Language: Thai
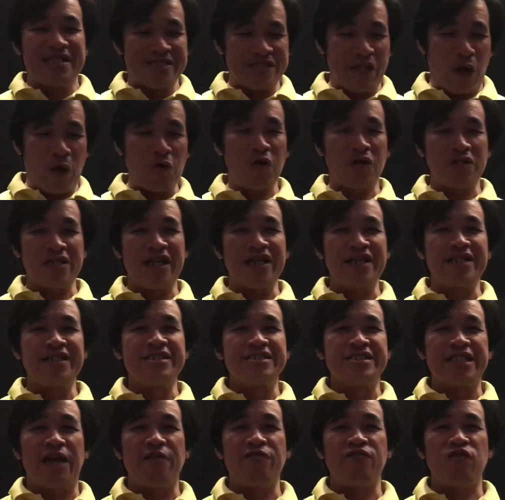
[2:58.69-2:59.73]
สองคนก็คือ
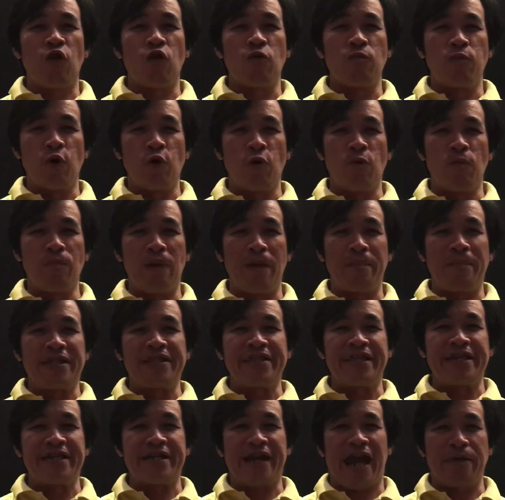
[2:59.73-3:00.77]
เจสโกบลูมมาเป็น
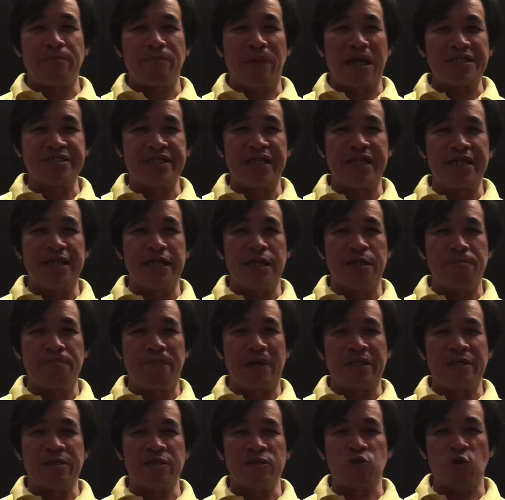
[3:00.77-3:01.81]
เดอะแกรนด์มาสเตอร์
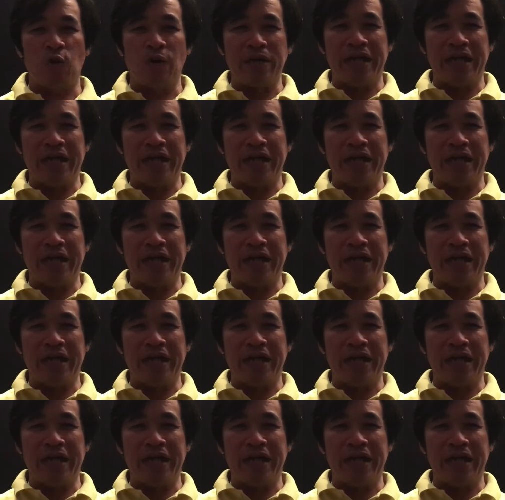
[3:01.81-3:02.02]
เป็นตัว